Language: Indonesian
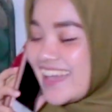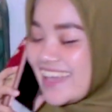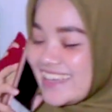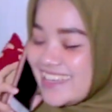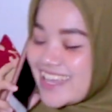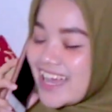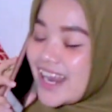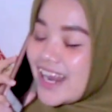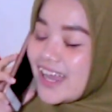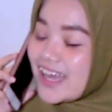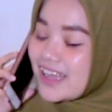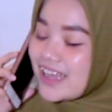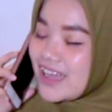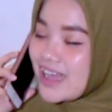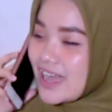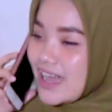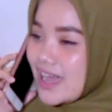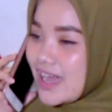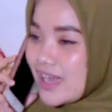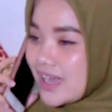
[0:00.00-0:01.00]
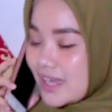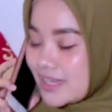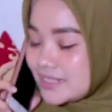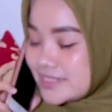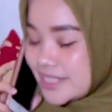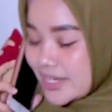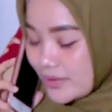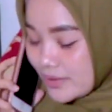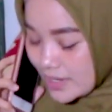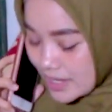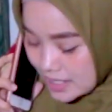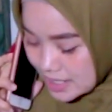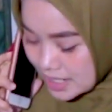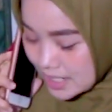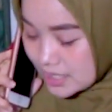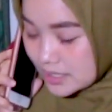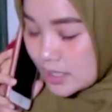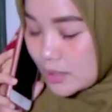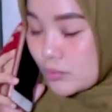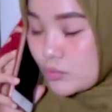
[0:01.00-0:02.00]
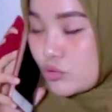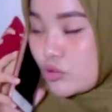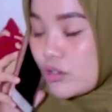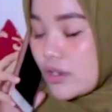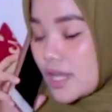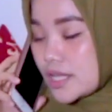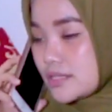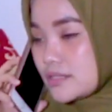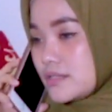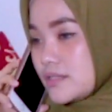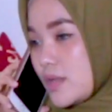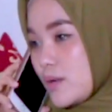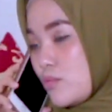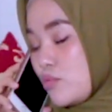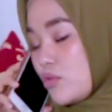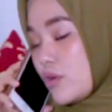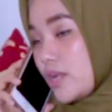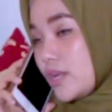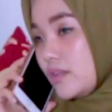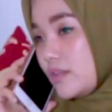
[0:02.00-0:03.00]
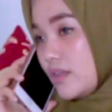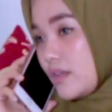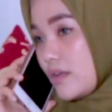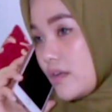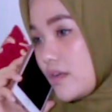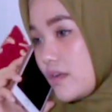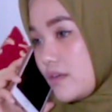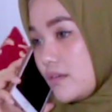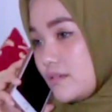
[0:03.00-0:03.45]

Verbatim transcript: ya iyalah, Ga. Kan cewek ada datang bulan setiap bulannya.